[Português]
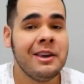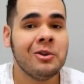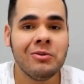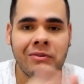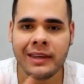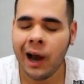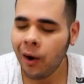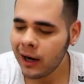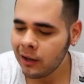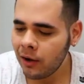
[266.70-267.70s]
E eu não via a
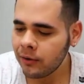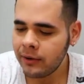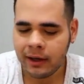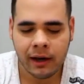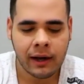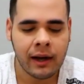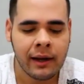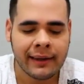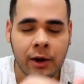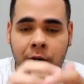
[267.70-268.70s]
hora logo que a,
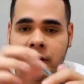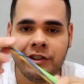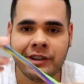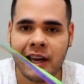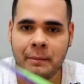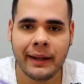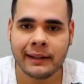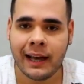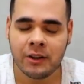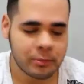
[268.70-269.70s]
a cordinha
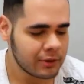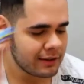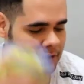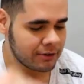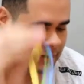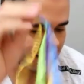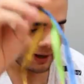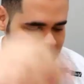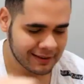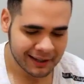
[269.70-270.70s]
arrebentasse para o desejo se
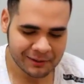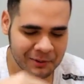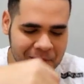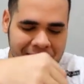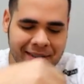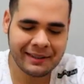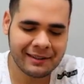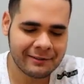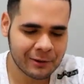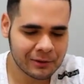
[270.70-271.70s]
realizar. Então com
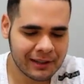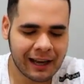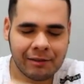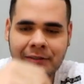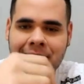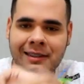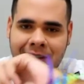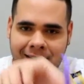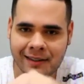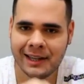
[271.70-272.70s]
certeza vou usar, vou
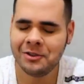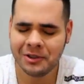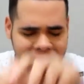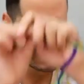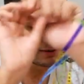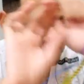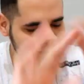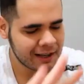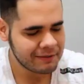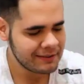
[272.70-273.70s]
fazer desejo e se Deus
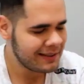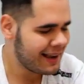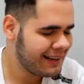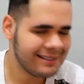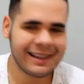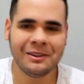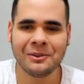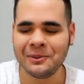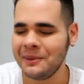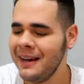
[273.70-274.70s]
quiser vai se realizar
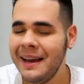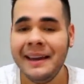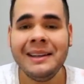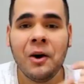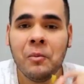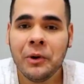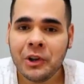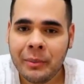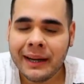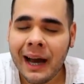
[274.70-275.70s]
tudo. Então
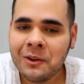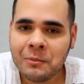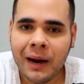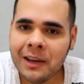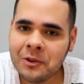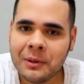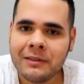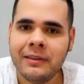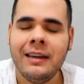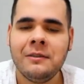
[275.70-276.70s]
muito obrigado mais
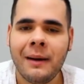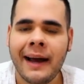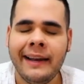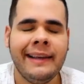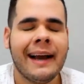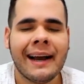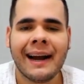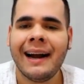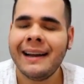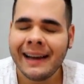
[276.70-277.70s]
uma vez Maria,
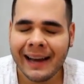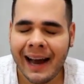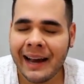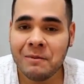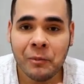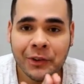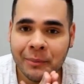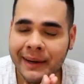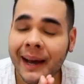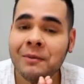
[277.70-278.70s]
Carla, Karen, muito
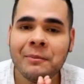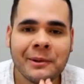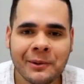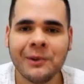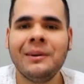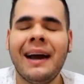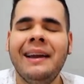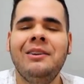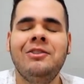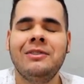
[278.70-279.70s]
obrigado por todo o
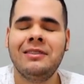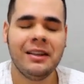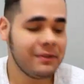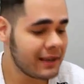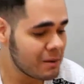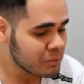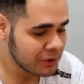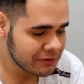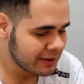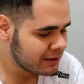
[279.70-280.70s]
carinho de vocês. Fiquei
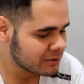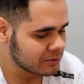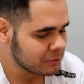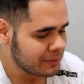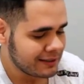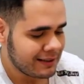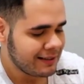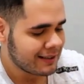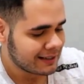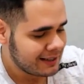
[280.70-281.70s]
muito feliz com os
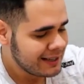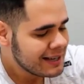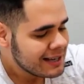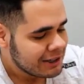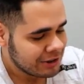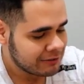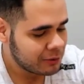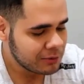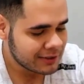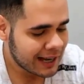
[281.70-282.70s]
presentes aqui. Já
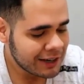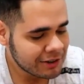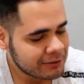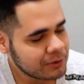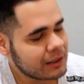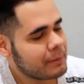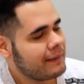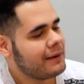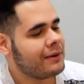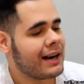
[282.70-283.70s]
vou usar, já vou usar
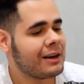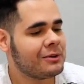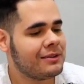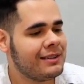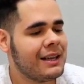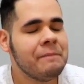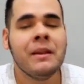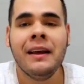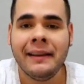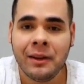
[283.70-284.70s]
para decorar a cozinha.
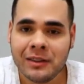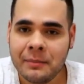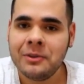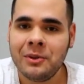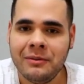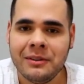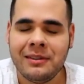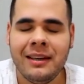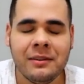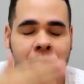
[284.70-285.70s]
Deus abençoe
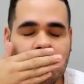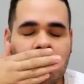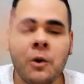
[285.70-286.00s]
vocês.